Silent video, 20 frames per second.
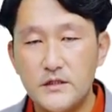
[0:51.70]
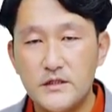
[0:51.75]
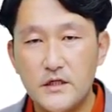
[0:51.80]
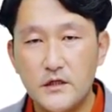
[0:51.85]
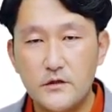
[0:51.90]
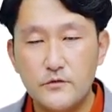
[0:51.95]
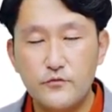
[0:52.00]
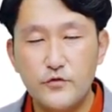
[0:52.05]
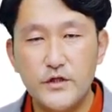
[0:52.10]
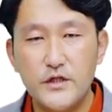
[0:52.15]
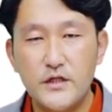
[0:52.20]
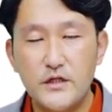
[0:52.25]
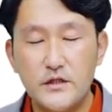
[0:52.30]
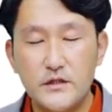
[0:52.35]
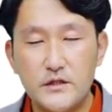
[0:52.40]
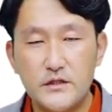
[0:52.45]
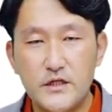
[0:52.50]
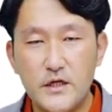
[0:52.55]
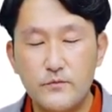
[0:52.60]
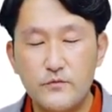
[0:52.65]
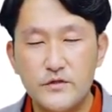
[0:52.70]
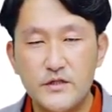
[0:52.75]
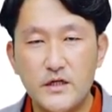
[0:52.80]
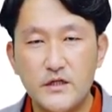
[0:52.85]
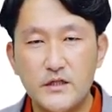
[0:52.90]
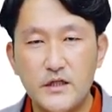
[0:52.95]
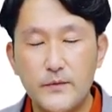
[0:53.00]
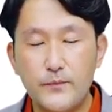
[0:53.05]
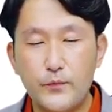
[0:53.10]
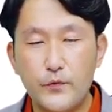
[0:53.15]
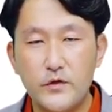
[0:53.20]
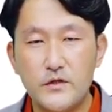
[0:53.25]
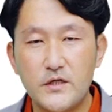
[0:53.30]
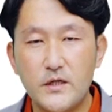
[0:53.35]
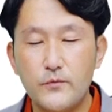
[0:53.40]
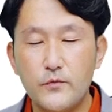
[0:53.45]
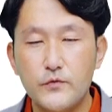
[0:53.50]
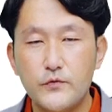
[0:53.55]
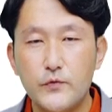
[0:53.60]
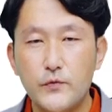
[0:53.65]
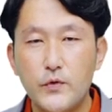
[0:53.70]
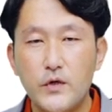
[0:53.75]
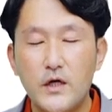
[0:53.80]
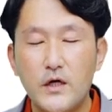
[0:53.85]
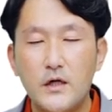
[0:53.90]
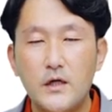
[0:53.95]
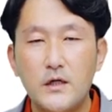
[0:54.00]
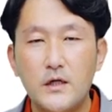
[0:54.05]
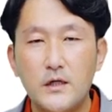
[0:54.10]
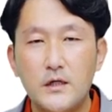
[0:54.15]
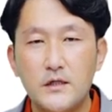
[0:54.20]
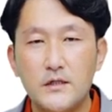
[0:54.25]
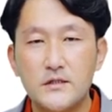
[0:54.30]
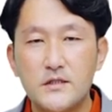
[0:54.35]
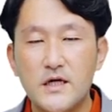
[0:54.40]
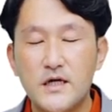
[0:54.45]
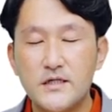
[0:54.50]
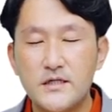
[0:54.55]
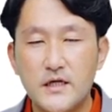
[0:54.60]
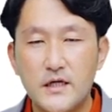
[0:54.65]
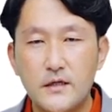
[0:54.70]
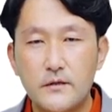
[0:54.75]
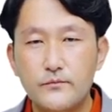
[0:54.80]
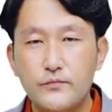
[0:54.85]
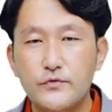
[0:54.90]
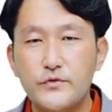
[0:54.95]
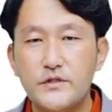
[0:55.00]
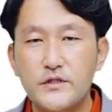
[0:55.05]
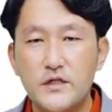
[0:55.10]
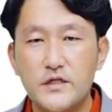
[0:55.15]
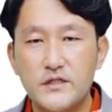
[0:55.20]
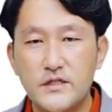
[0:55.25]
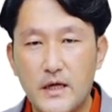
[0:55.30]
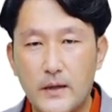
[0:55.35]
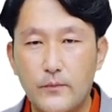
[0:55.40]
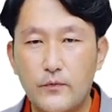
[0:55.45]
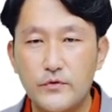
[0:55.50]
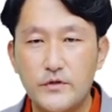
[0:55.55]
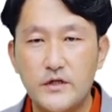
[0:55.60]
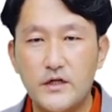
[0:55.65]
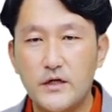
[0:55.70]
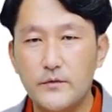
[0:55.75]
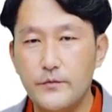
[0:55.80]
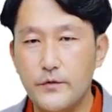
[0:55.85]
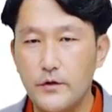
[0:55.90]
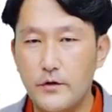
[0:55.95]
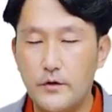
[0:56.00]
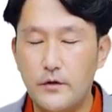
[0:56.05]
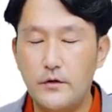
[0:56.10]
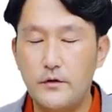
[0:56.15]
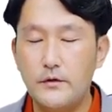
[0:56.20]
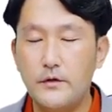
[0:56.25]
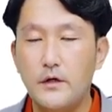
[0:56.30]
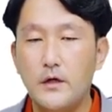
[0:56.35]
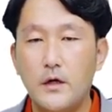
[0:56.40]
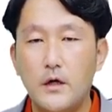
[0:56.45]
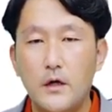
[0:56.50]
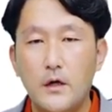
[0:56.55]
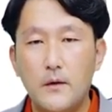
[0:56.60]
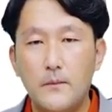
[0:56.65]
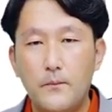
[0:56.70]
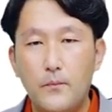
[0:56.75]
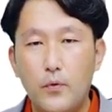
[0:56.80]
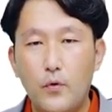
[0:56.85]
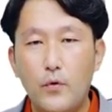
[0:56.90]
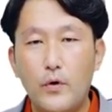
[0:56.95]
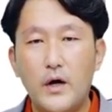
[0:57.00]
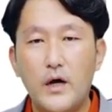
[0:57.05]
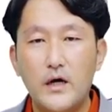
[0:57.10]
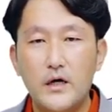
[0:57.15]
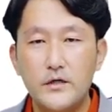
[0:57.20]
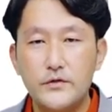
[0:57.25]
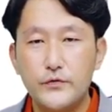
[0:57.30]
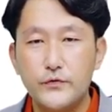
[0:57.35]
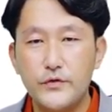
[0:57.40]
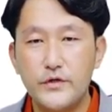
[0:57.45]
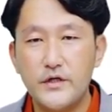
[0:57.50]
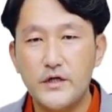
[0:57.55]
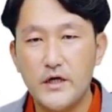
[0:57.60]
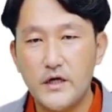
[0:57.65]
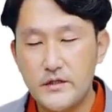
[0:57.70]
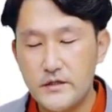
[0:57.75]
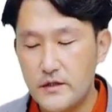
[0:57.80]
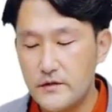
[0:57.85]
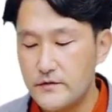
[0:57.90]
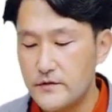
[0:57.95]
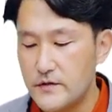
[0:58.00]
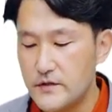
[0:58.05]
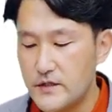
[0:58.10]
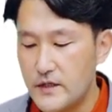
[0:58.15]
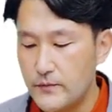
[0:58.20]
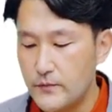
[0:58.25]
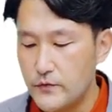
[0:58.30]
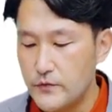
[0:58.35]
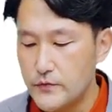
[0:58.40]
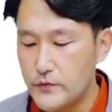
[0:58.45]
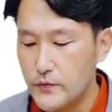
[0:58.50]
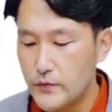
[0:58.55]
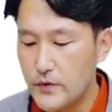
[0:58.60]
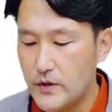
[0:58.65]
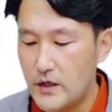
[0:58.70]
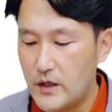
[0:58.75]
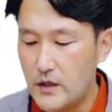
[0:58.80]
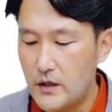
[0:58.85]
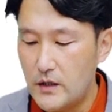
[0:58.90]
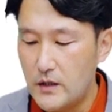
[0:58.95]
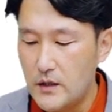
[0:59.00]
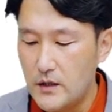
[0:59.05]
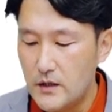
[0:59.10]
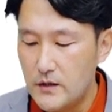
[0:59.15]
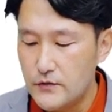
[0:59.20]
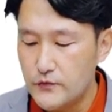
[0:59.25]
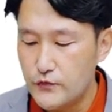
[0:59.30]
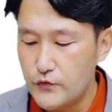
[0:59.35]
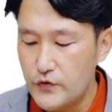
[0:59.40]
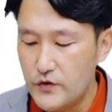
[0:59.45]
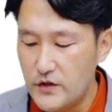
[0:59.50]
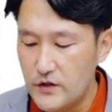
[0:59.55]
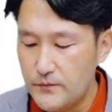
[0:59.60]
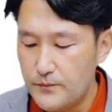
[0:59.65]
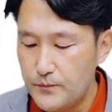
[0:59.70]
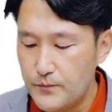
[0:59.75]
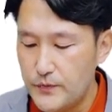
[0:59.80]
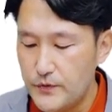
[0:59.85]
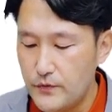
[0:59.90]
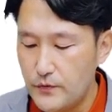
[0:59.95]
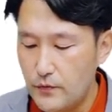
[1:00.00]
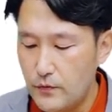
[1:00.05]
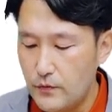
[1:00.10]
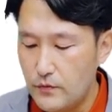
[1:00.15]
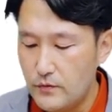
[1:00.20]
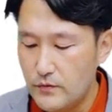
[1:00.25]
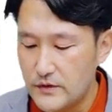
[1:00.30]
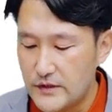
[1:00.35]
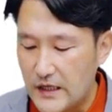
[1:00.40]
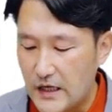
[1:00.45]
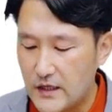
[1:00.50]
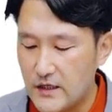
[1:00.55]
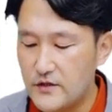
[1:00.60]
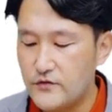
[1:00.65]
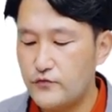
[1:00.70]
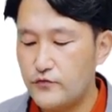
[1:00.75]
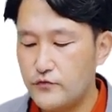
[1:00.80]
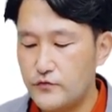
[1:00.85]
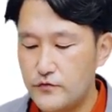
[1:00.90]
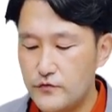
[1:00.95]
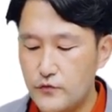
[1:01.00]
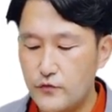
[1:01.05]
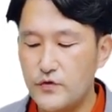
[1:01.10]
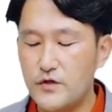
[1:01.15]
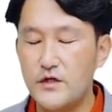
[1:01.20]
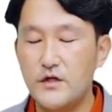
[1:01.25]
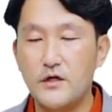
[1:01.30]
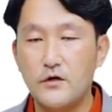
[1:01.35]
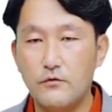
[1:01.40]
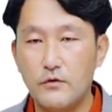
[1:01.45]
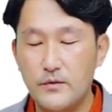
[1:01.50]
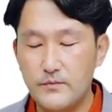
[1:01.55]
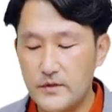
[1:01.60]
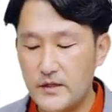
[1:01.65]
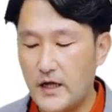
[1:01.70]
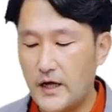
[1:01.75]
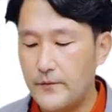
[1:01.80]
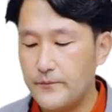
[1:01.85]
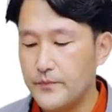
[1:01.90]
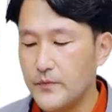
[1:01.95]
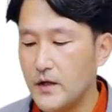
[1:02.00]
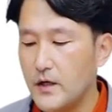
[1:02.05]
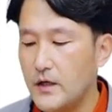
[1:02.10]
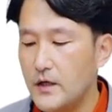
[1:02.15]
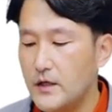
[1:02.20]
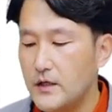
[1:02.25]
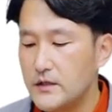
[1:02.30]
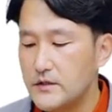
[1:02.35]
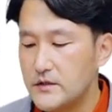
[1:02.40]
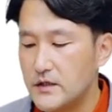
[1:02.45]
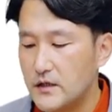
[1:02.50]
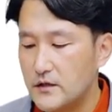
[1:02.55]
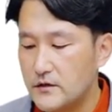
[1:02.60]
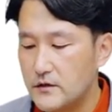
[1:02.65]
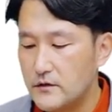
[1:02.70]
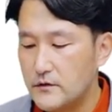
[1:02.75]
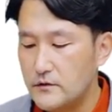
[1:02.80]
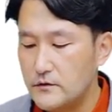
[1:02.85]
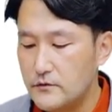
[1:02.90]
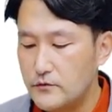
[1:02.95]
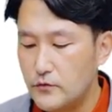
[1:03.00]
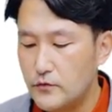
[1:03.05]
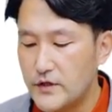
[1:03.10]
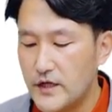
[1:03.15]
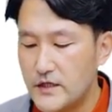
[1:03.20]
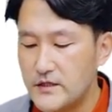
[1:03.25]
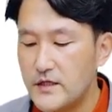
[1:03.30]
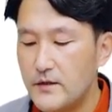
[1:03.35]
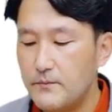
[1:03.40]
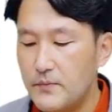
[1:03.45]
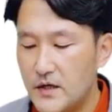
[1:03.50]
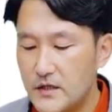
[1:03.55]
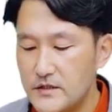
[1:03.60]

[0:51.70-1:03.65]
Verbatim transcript: 자, 그럼 우리 재무 상태표의 3요소가 자산, 부채, 자본이라면 포괄 손익 계산서의 3요소가 수익, 비용, 단기순손익이라고 합니다. 자, 그리고 계산